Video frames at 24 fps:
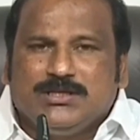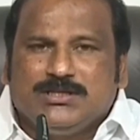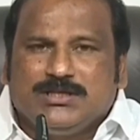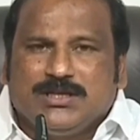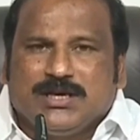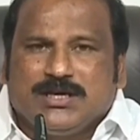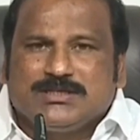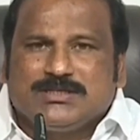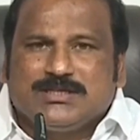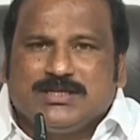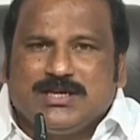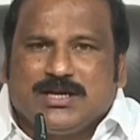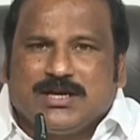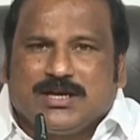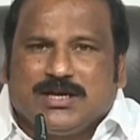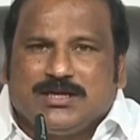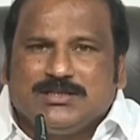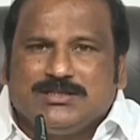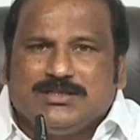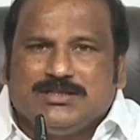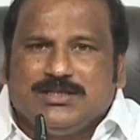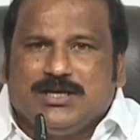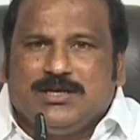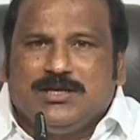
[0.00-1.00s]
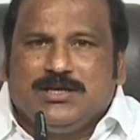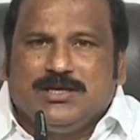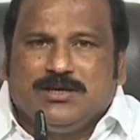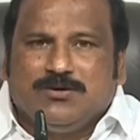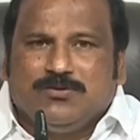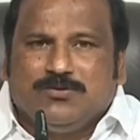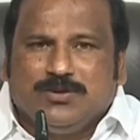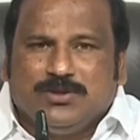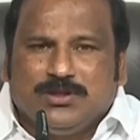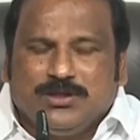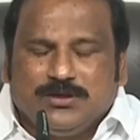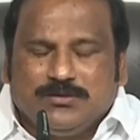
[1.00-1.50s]
శాసన రాజధానిగా
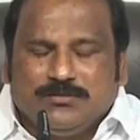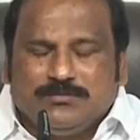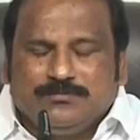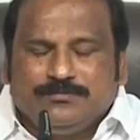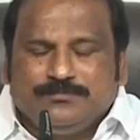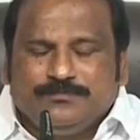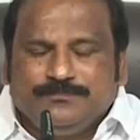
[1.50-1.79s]
ఉంది